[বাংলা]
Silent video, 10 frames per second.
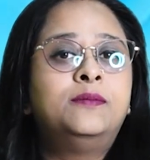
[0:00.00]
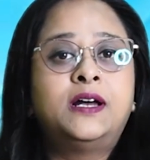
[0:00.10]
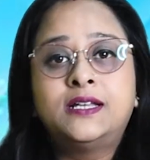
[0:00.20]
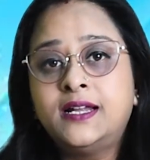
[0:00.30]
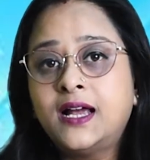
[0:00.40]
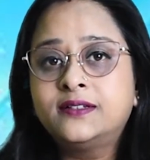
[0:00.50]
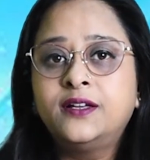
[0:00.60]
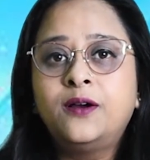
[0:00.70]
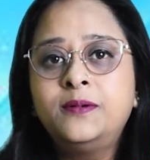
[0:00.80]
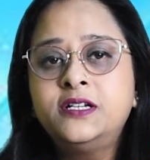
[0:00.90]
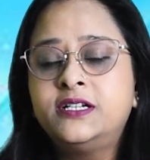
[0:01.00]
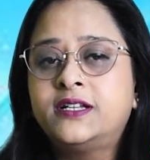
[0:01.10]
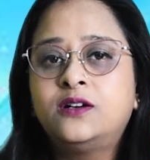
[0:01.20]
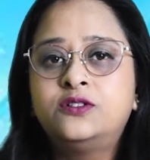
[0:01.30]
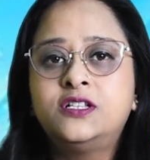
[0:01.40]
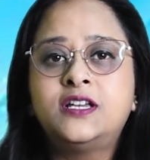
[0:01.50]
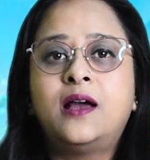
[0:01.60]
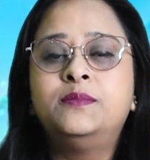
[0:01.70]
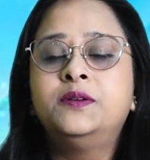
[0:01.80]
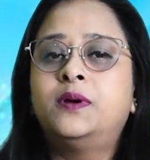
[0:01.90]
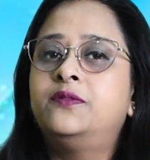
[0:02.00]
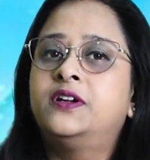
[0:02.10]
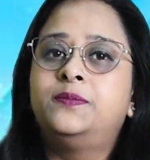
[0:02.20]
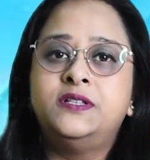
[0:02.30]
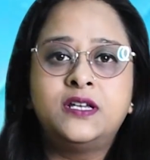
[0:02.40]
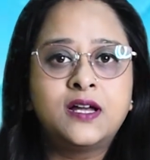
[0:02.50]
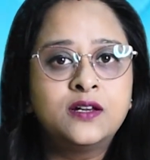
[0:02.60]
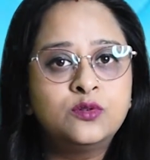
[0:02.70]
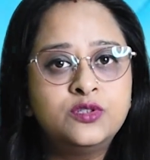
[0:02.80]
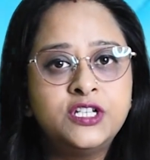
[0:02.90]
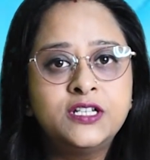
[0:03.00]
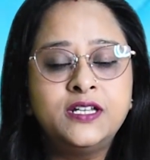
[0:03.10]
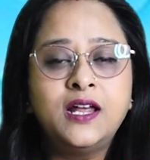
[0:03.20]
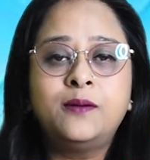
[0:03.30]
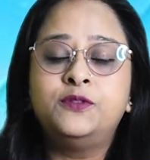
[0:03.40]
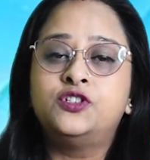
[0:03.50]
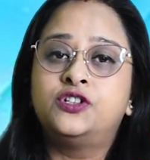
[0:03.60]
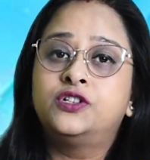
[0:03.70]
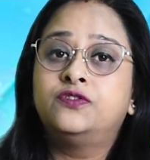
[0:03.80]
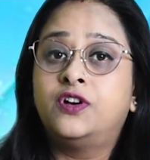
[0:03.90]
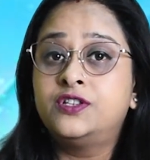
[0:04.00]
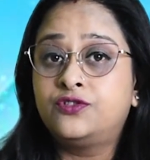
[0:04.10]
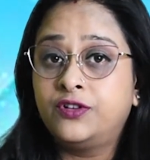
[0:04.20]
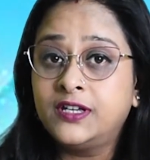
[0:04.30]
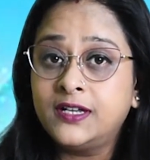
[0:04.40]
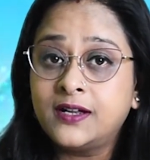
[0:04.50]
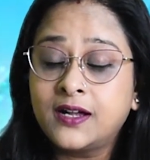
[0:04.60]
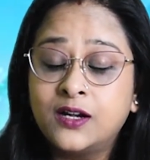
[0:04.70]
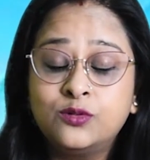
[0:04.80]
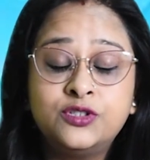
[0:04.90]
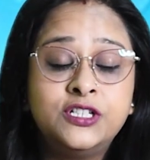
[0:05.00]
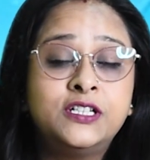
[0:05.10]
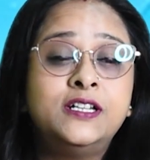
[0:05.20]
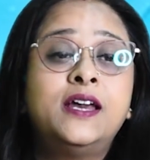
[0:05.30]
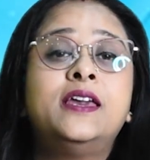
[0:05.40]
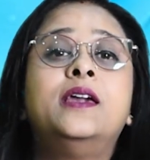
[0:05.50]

মাথায় রাখতে হবে সেটা হচ্ছে যে আপনি পারফেক্ট পিচে গান করছেন কিনা আপনি সঠিক ভয়েস থ্রোয়িংয়ের গান করছেন কিনা